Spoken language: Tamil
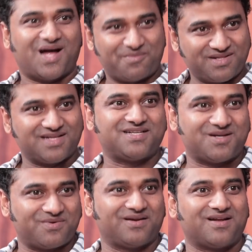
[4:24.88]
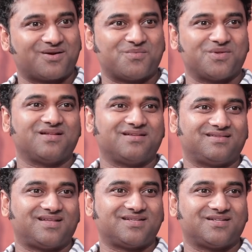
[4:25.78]
அப்படின்னு தான் சின்ன பையனாக இருக்கும்போது அது
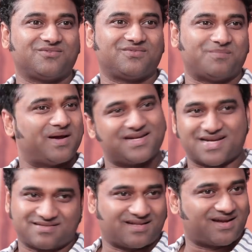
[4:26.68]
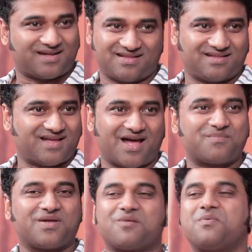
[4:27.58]
தெரிஞ்சது மைக்கேல் ஜாக்சன் தெரியாது
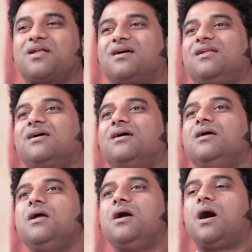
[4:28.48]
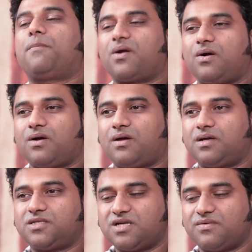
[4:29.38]
யாருமே இருக்க மாட்டாங்கல்ல அப்புறம்
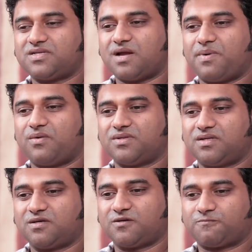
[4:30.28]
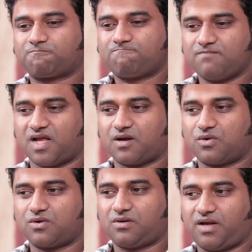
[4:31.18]
சின்ன வயசில் அப்பா வந்து எனக்கு
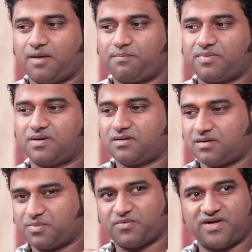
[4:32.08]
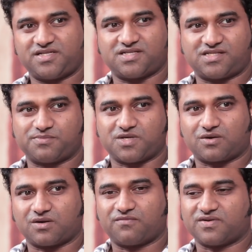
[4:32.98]
ஒரு டேப் இப்போ விஹெச்எஸ் டேப்ஸில்
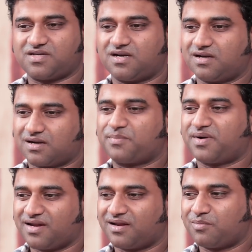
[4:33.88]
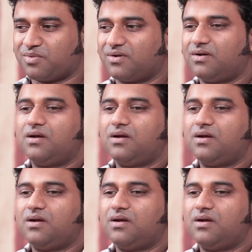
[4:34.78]
இருக்கணும் ஃபஸ்ட் ஸ்டாண்டர்ட் பண்ண நினைக்கிறப்போ